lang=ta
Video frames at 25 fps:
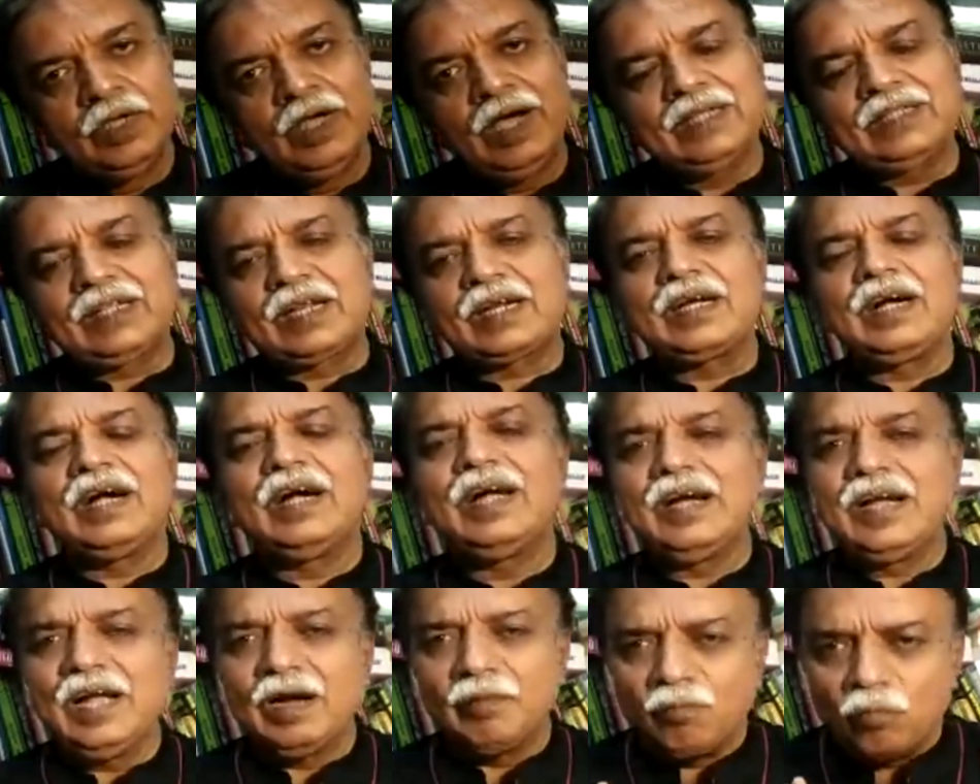
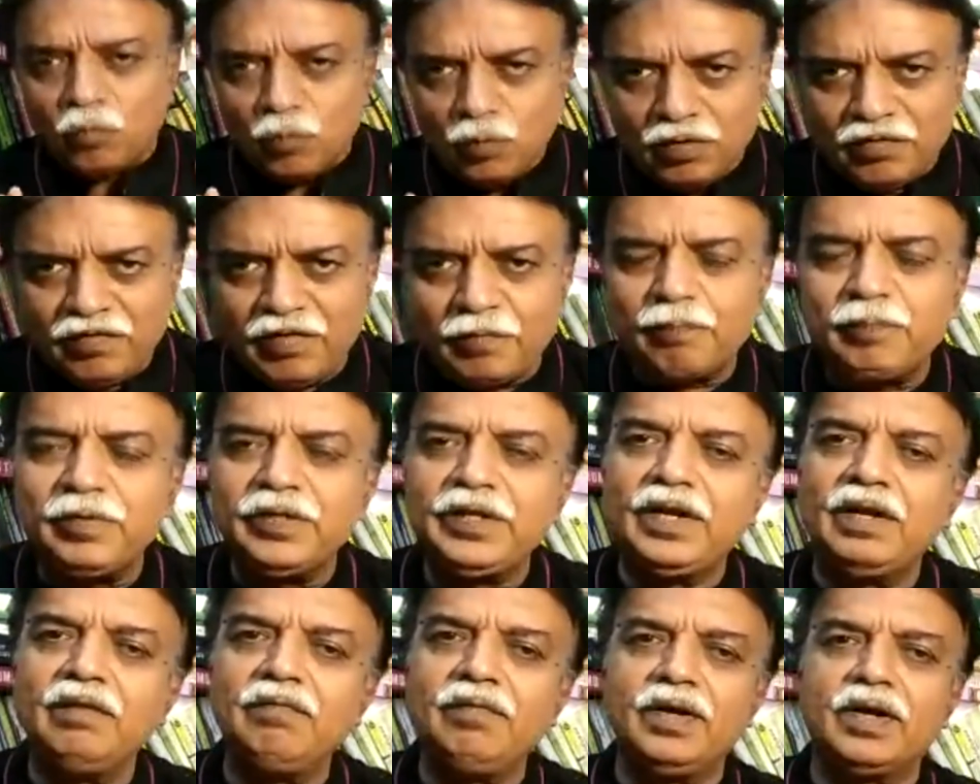அதற்காக நாம்
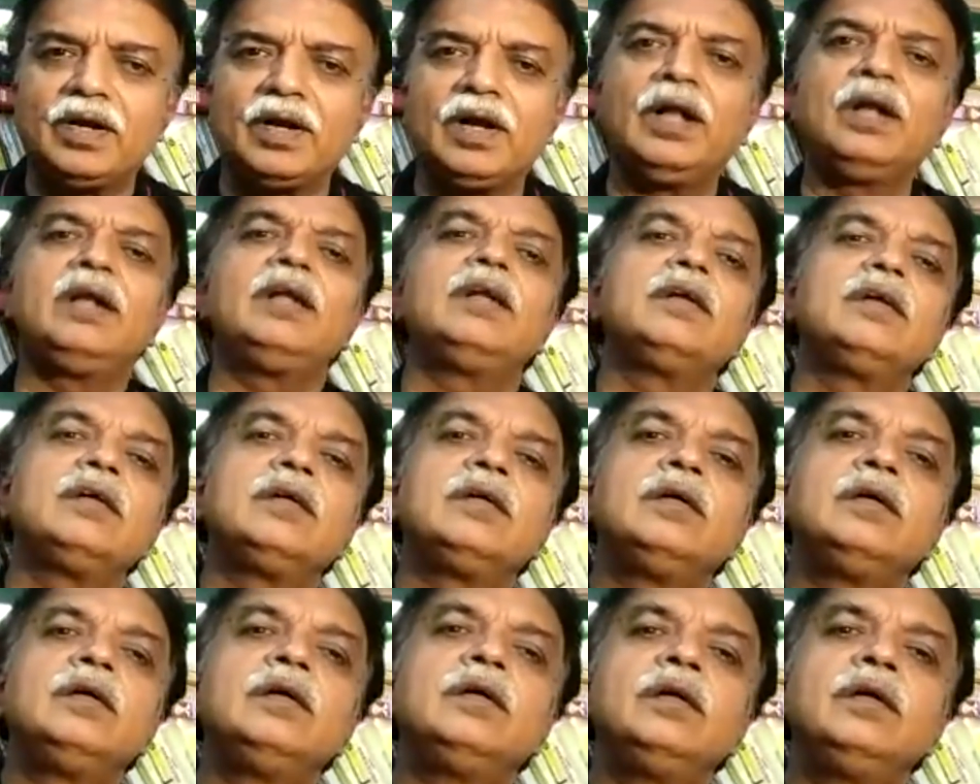முன்னிப்பது என்னவென்றால்
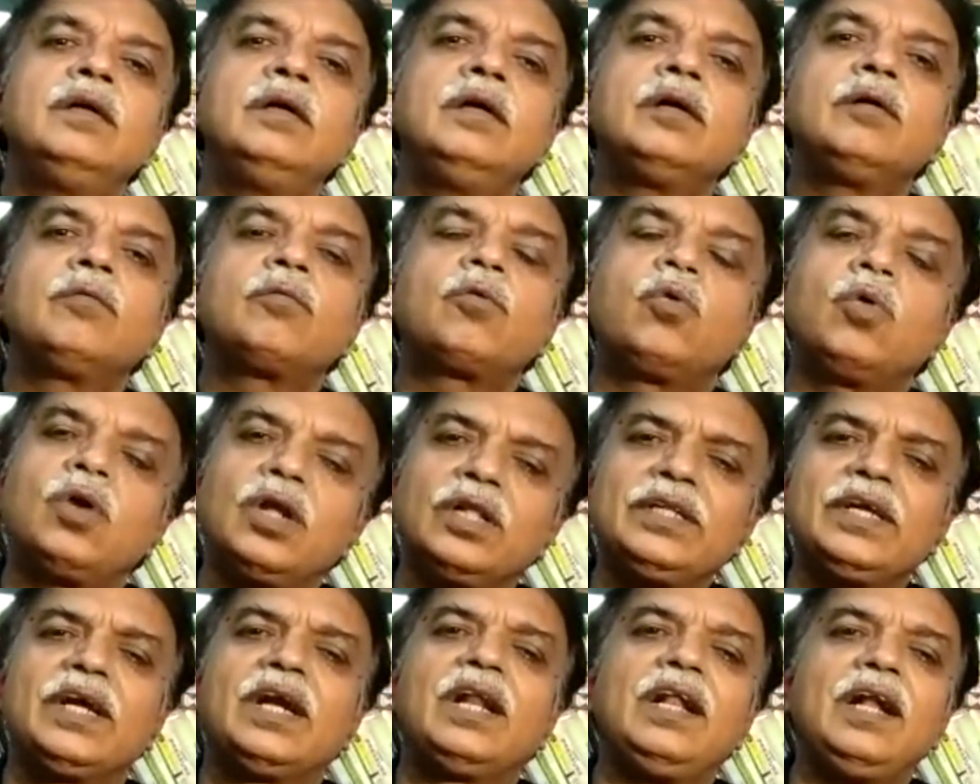
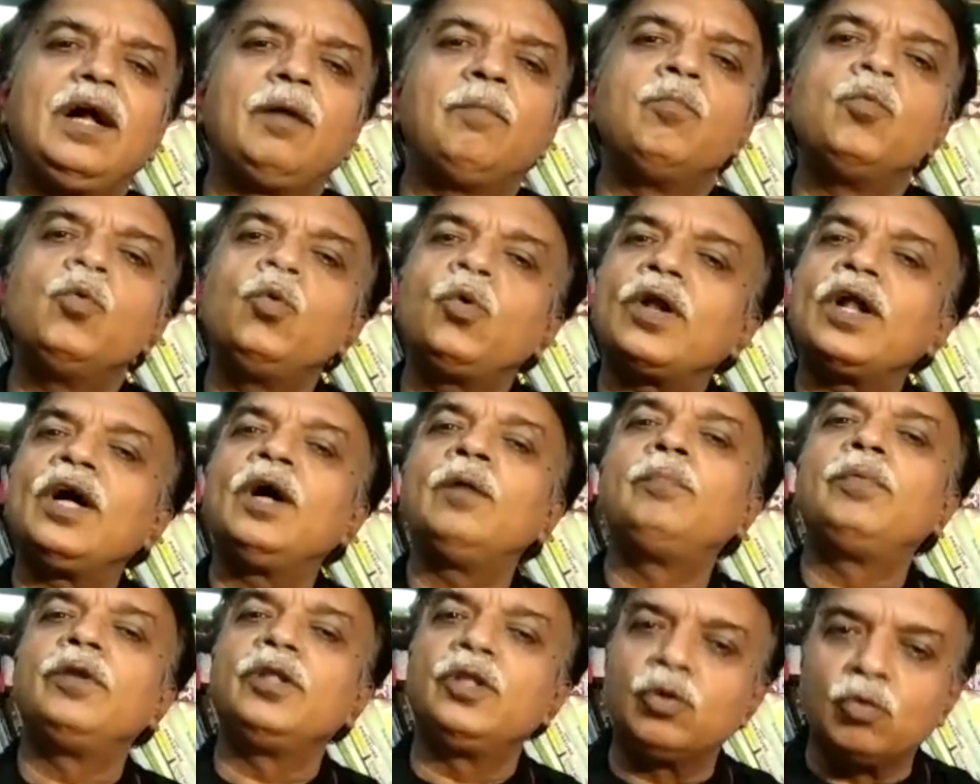குழந்தைகளை நாம் மூன்றாக
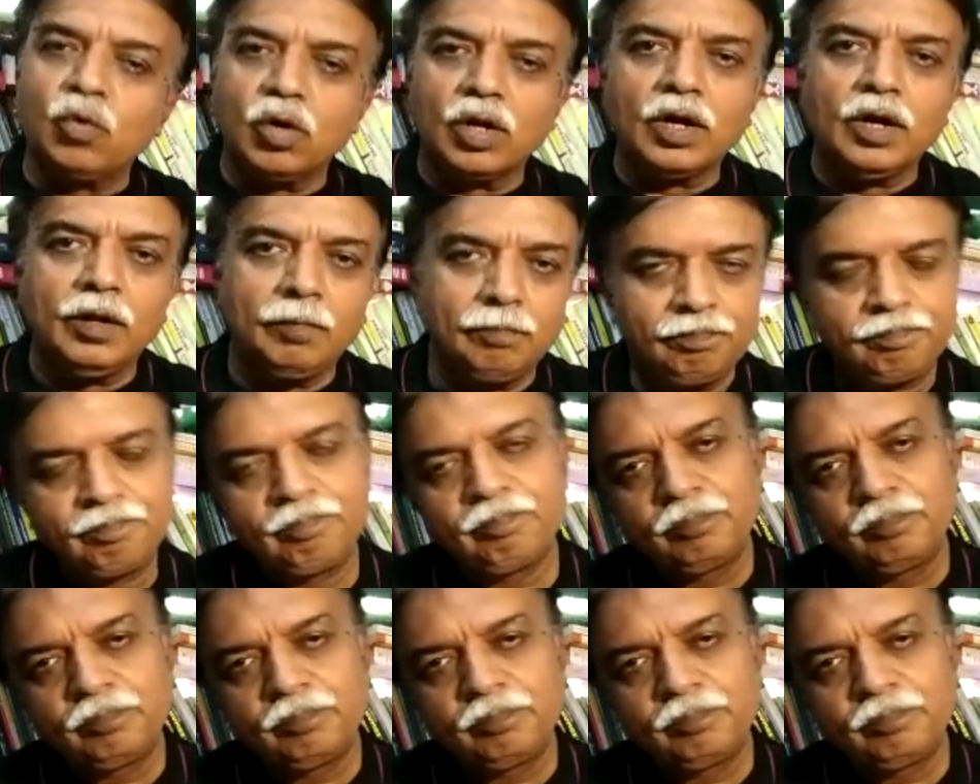பிரித்துக் கொள்ளலாம்